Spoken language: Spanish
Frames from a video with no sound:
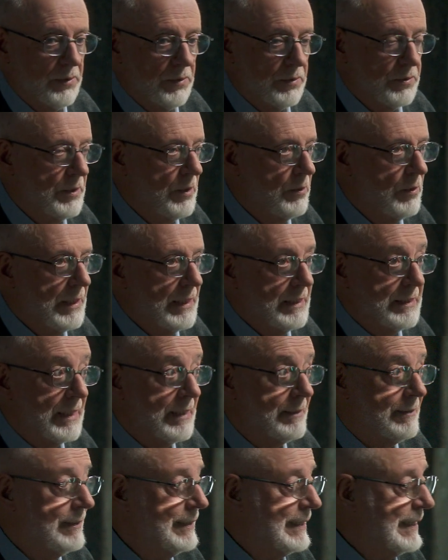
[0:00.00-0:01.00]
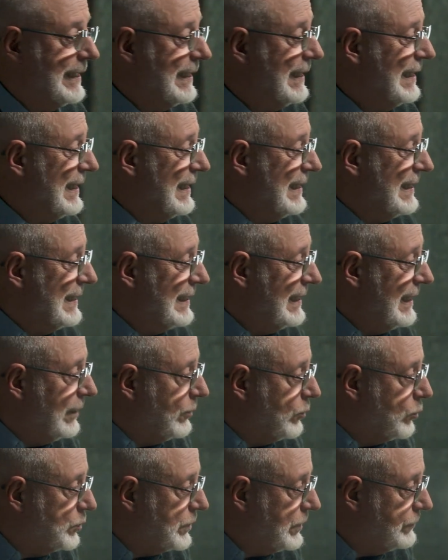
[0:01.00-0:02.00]
les dio asilo, trataban de,
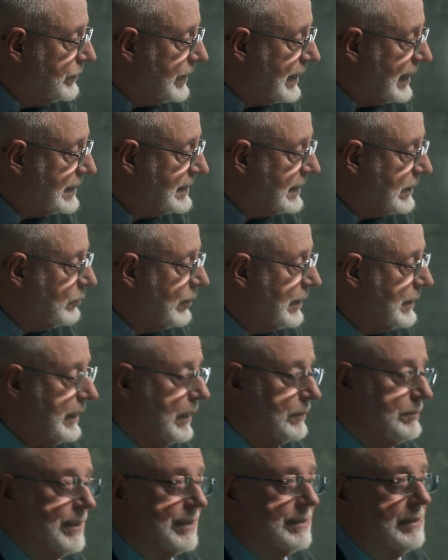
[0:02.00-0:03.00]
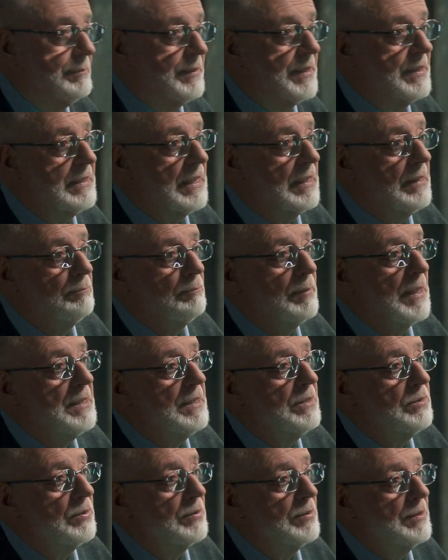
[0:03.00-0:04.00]
justificarse cualquier viaje para estar en
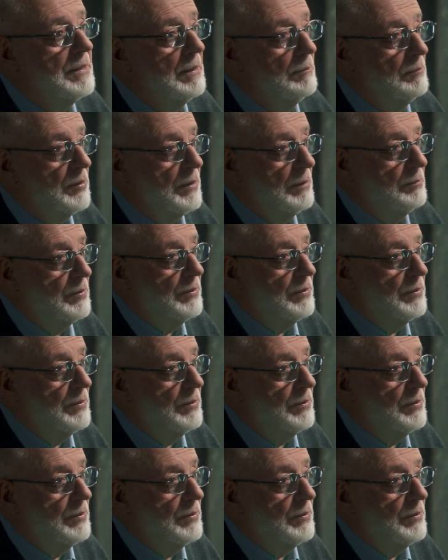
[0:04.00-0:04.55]
París todo el tiempo que